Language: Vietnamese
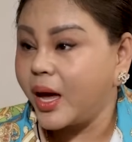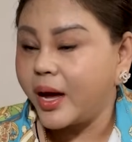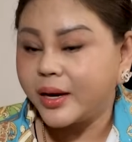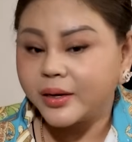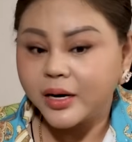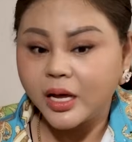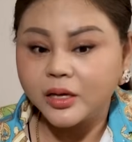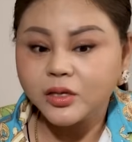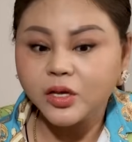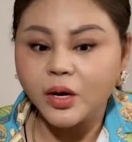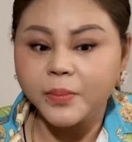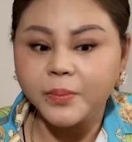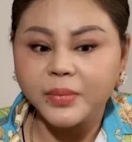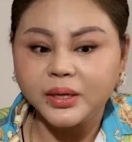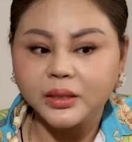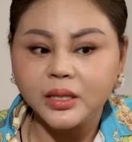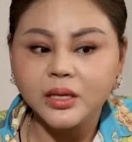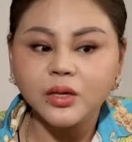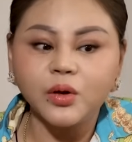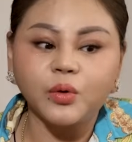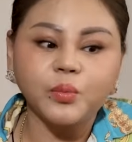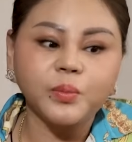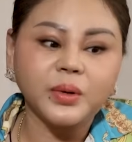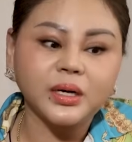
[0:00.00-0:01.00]
để cho mình thí
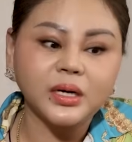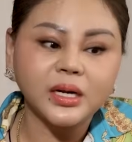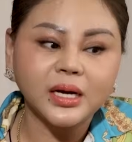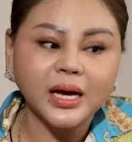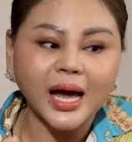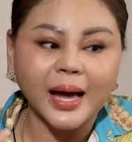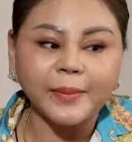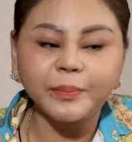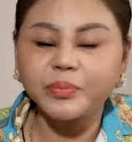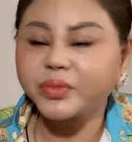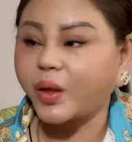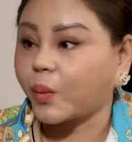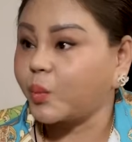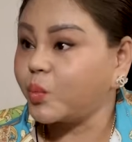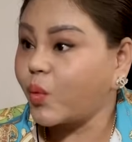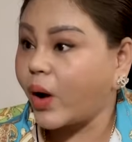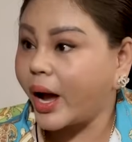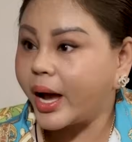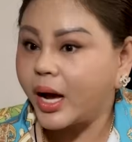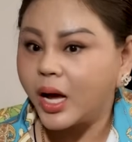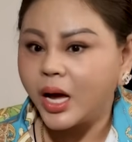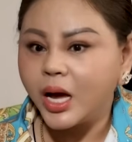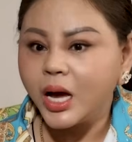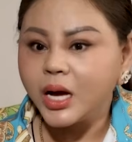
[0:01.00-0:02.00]
dụ mình đi khám tổng
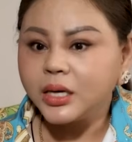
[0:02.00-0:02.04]
quát